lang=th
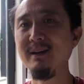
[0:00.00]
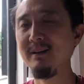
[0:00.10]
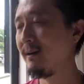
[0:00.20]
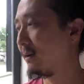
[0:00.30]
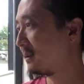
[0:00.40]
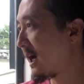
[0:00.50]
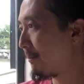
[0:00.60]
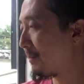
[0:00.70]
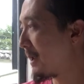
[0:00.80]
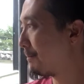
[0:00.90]
เกิด
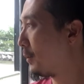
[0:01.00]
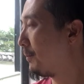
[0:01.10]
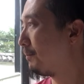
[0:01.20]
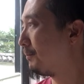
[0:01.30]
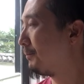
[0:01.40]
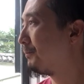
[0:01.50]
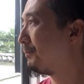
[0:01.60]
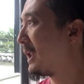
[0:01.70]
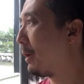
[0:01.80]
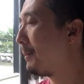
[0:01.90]
ทำไปปุ๊บ
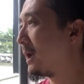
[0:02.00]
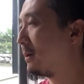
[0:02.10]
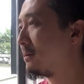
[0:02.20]
แล้วมัน